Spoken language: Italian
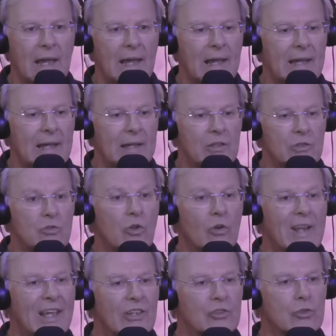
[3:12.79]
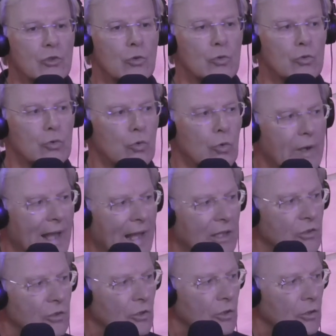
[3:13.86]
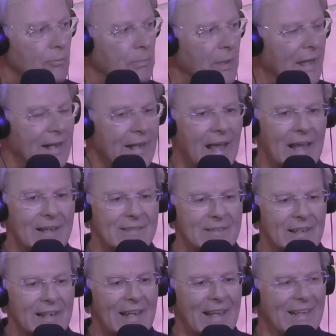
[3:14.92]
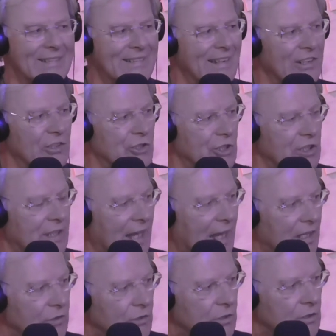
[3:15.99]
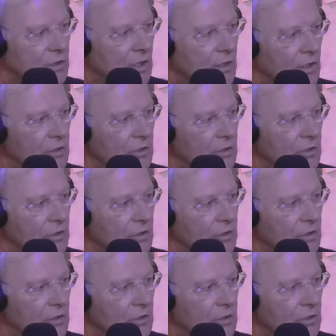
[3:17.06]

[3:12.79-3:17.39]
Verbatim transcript: eh, non è strutturato per essere esercitato.